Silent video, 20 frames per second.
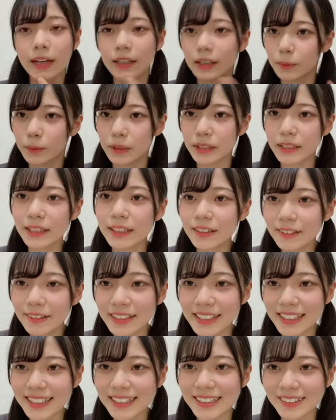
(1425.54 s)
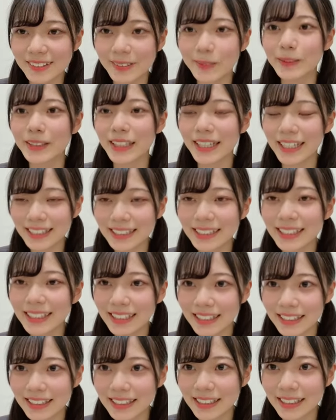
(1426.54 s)
でも北川賢治はもう定期的
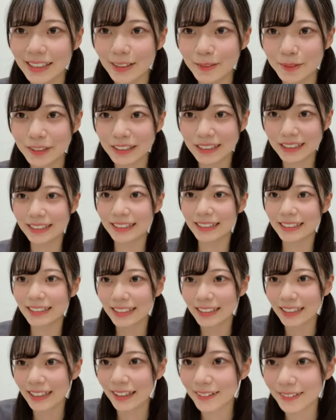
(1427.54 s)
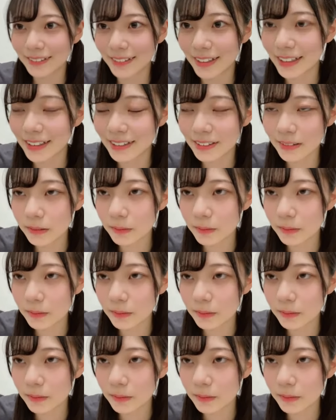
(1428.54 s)
に聞いてます北健は